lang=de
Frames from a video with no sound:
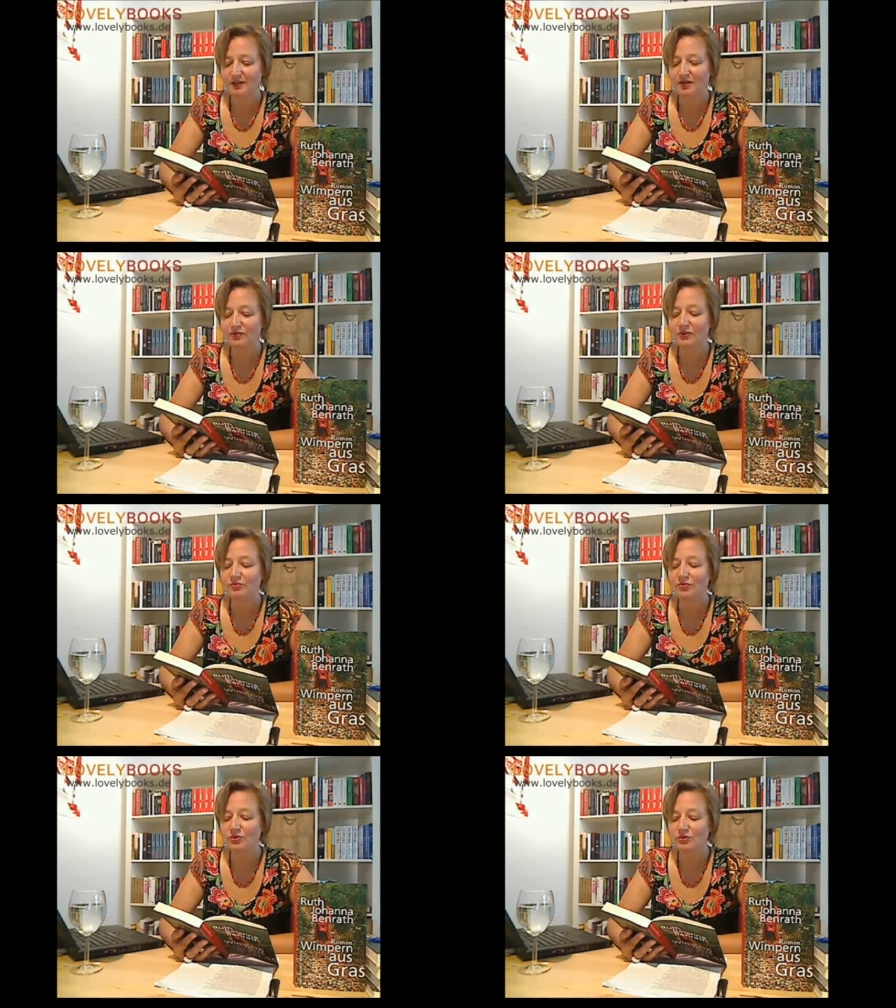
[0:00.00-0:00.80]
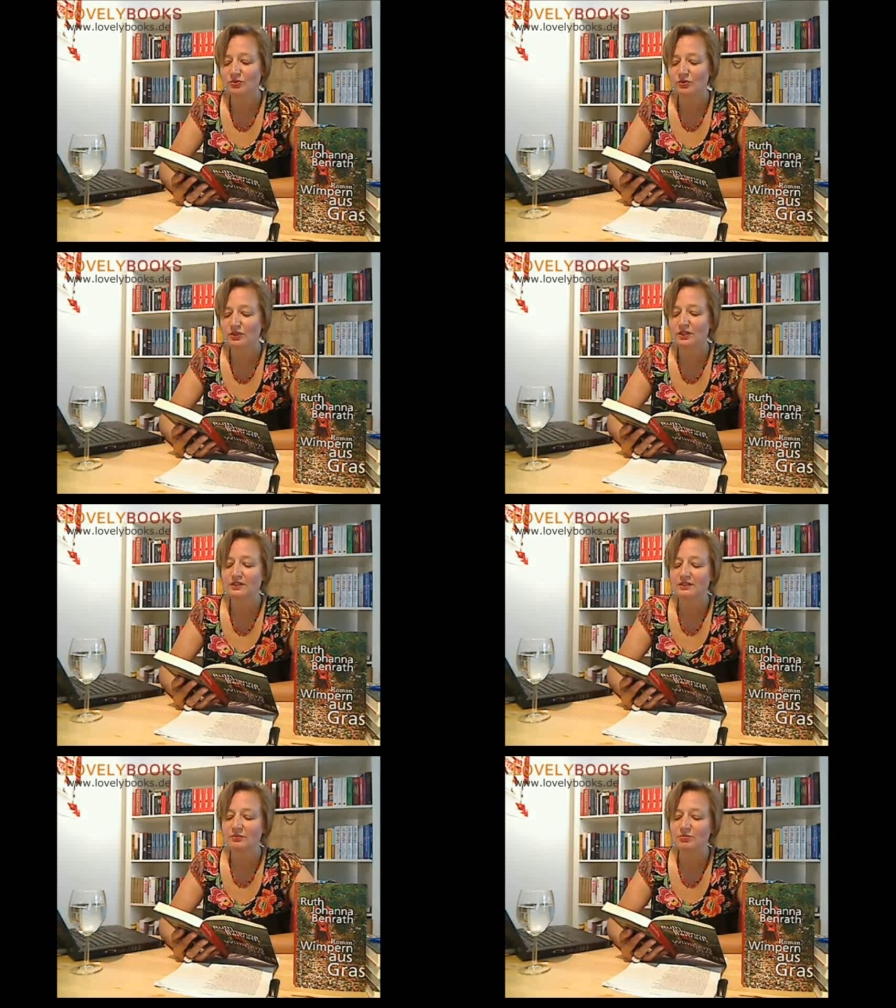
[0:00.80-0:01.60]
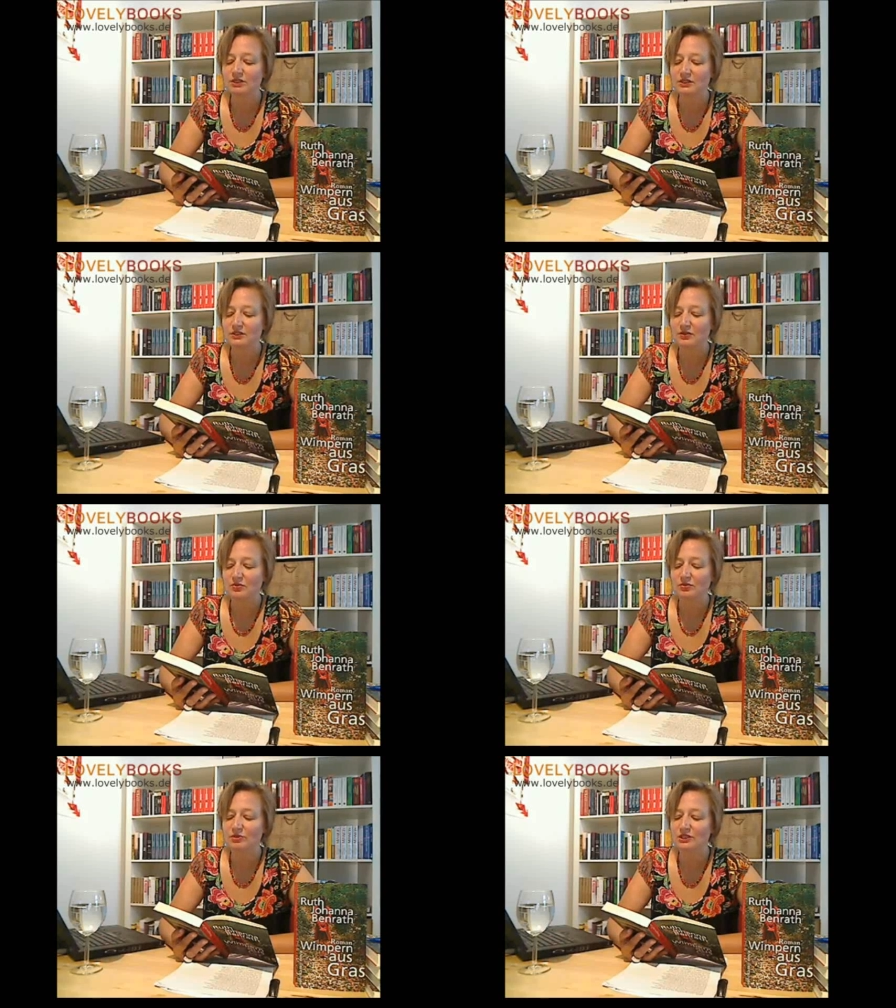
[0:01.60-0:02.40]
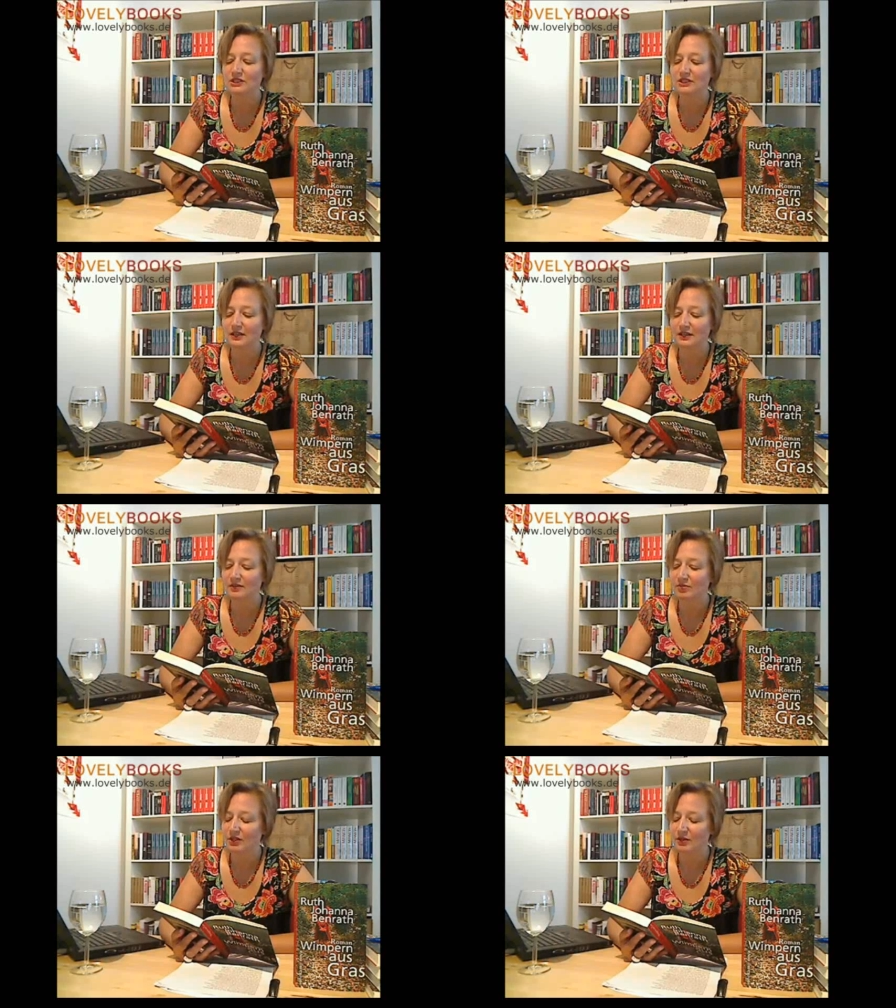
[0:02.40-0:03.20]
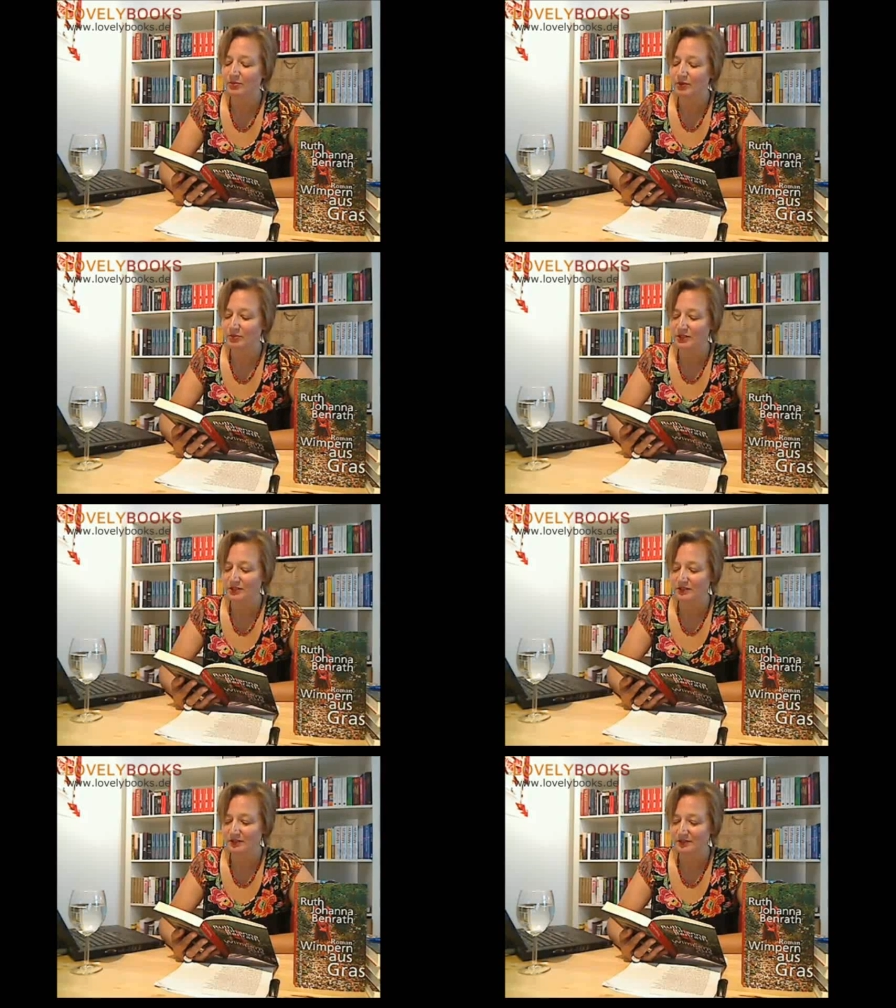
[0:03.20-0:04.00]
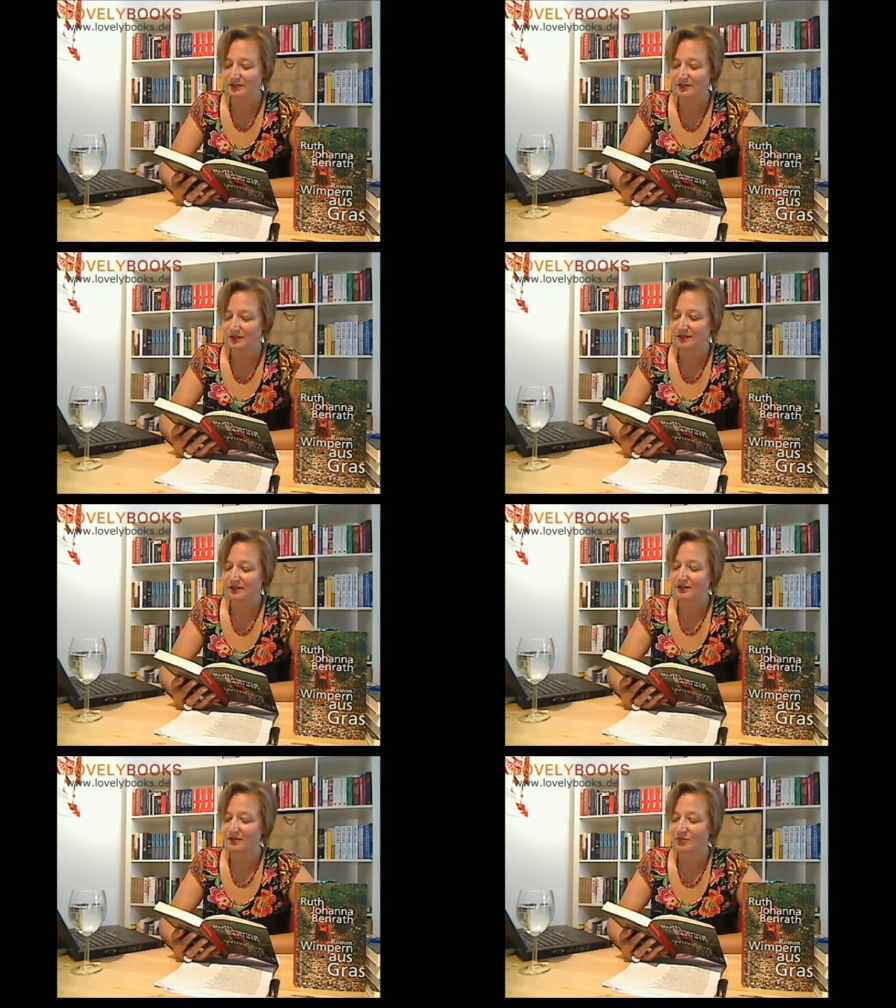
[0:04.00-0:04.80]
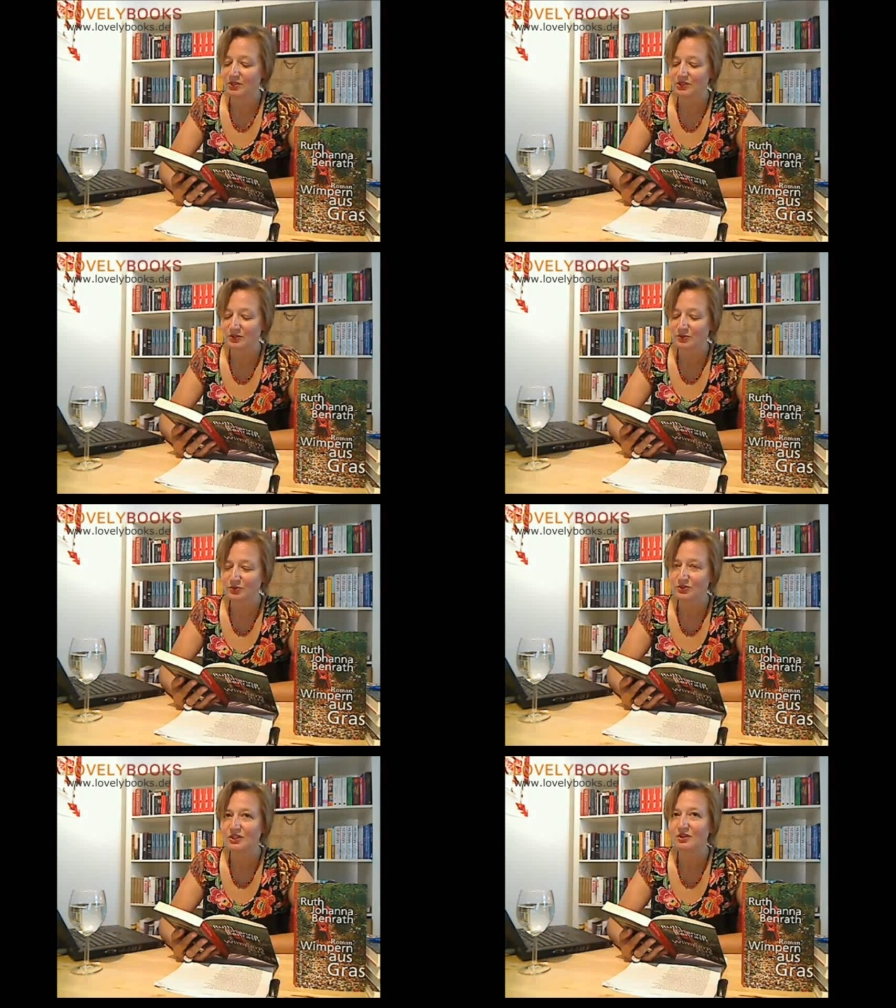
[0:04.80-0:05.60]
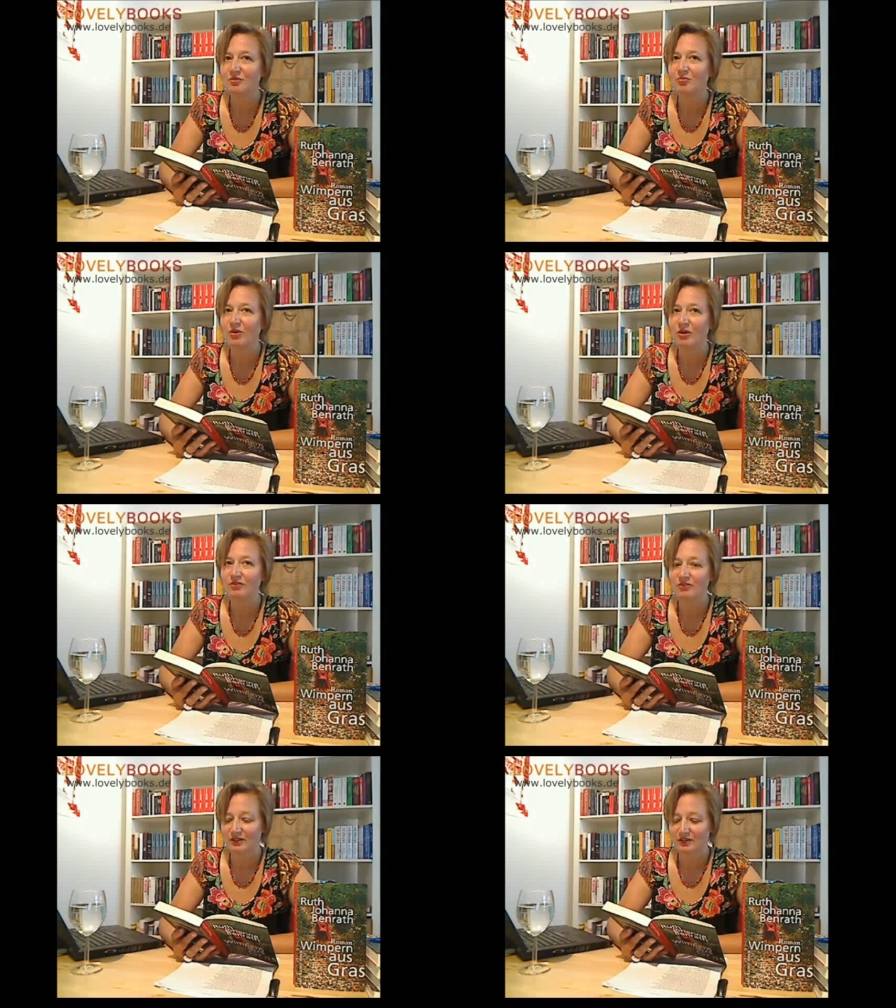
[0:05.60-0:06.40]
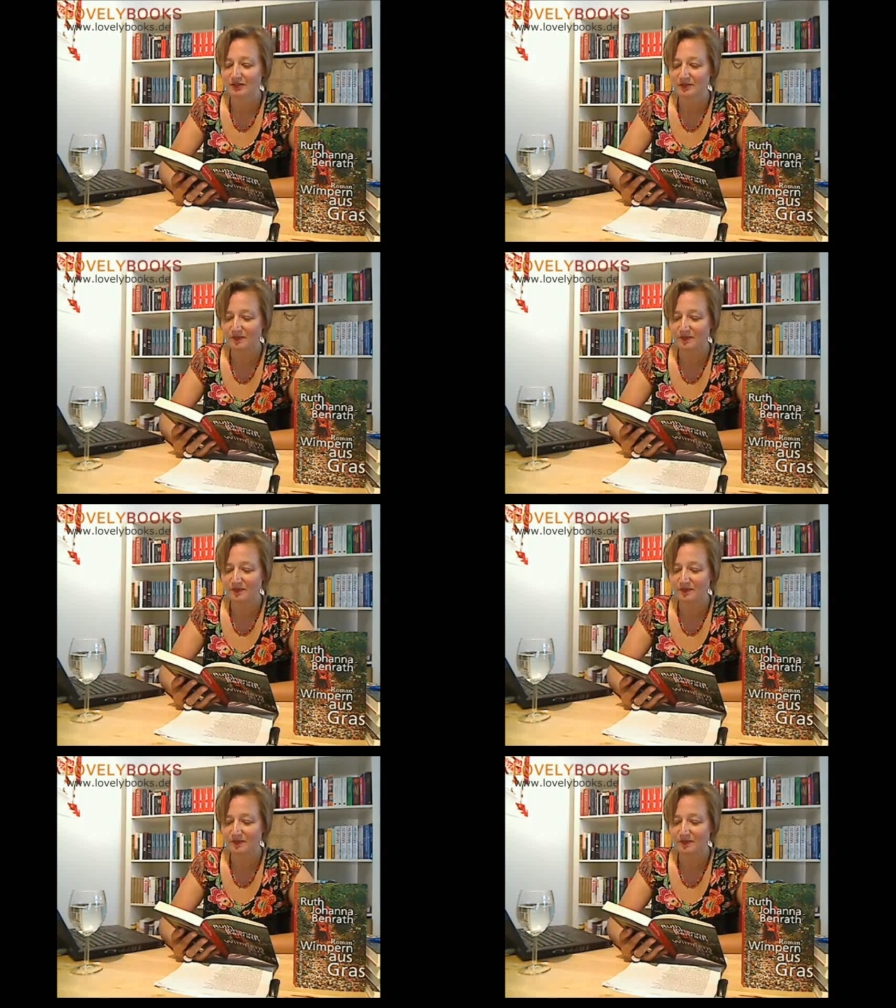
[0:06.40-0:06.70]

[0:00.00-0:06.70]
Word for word: Auf dem Foto sind Mr. und Mrs. Ankenman abgebildet. Im Hintergrund Mauerwerk.